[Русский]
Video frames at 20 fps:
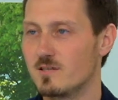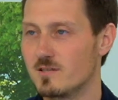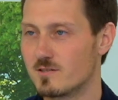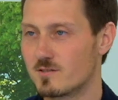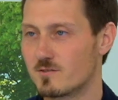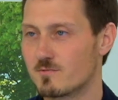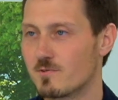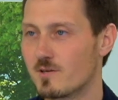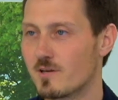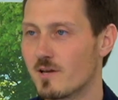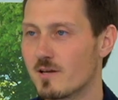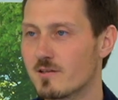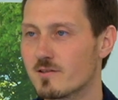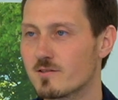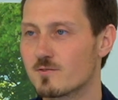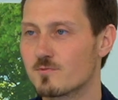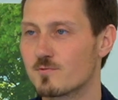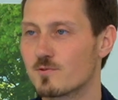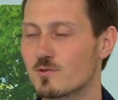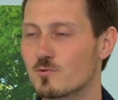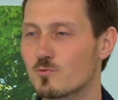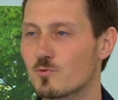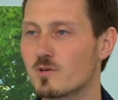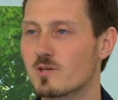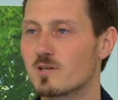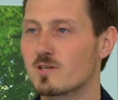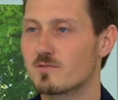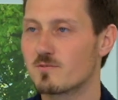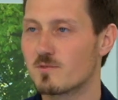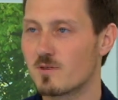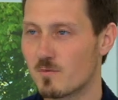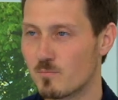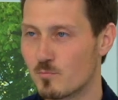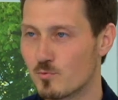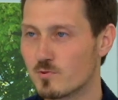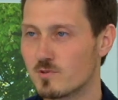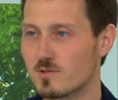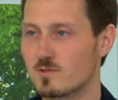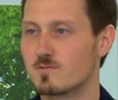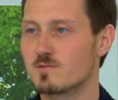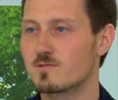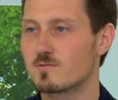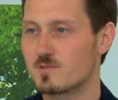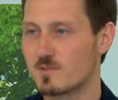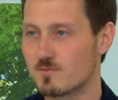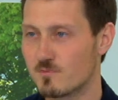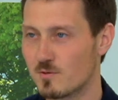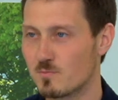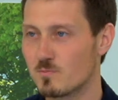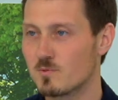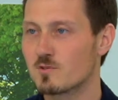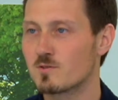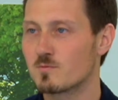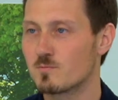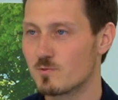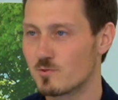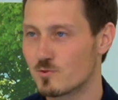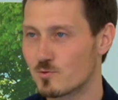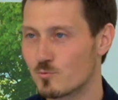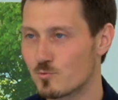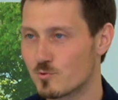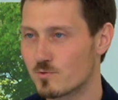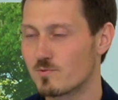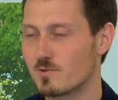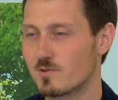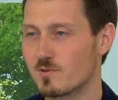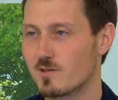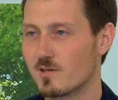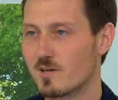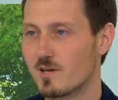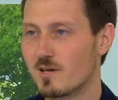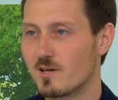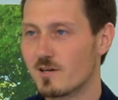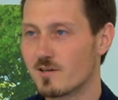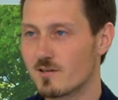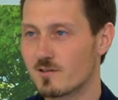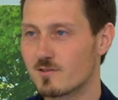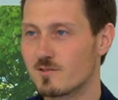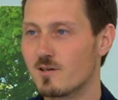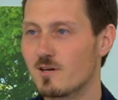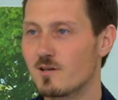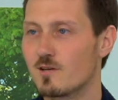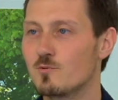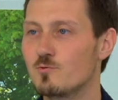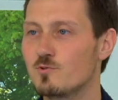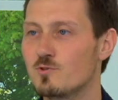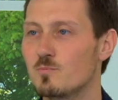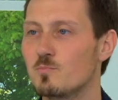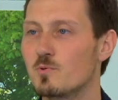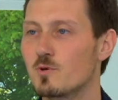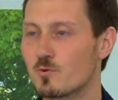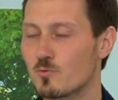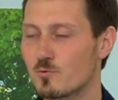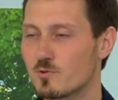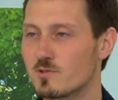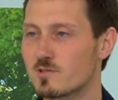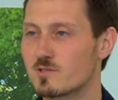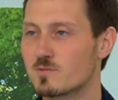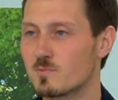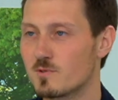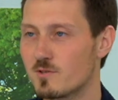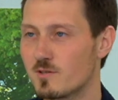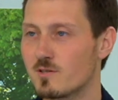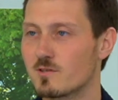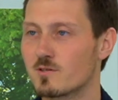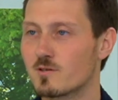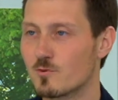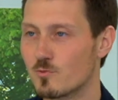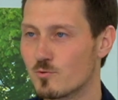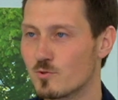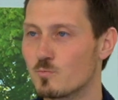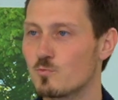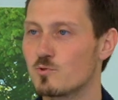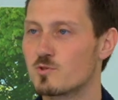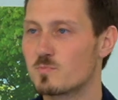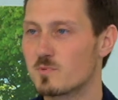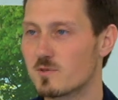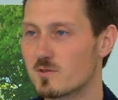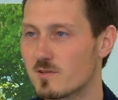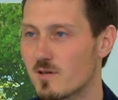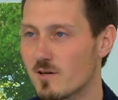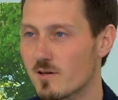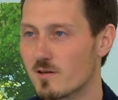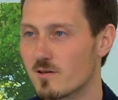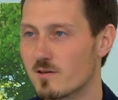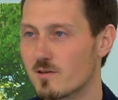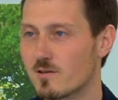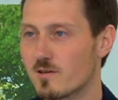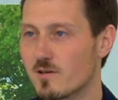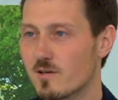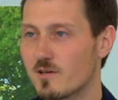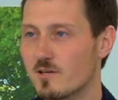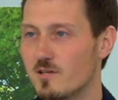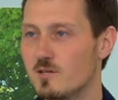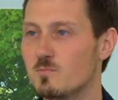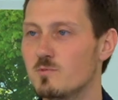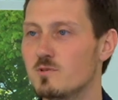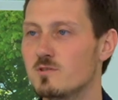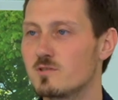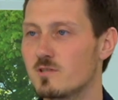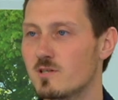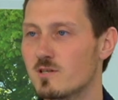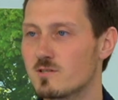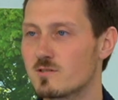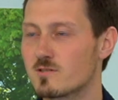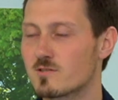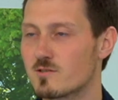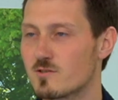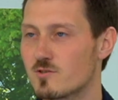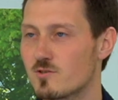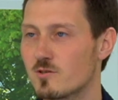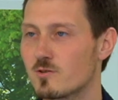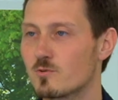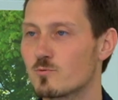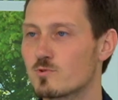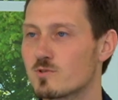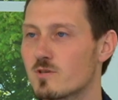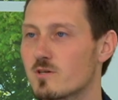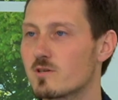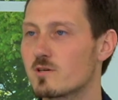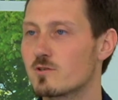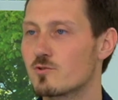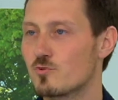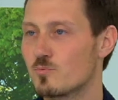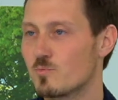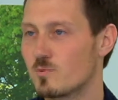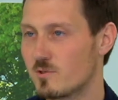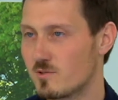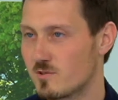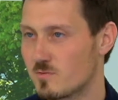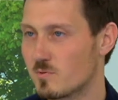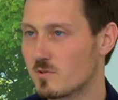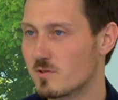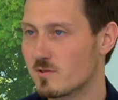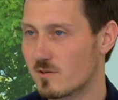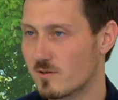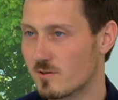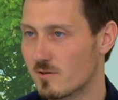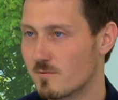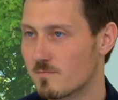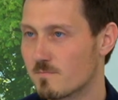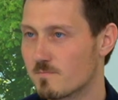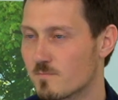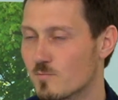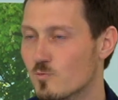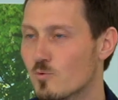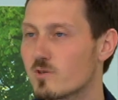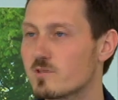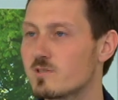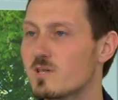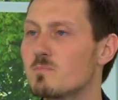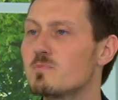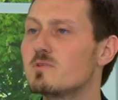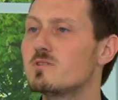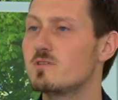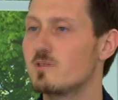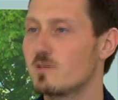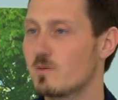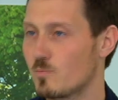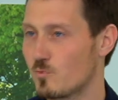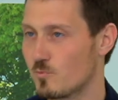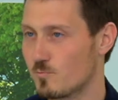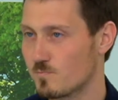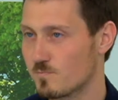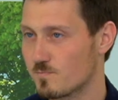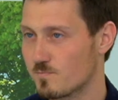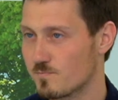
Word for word: из вариантов, которая работает в современном искусстве. Когда люди приходят смотреть какой-нибудь спектакль, им интересно сначала узнать, о чем этот спектакль. Ну, хотя бы тему.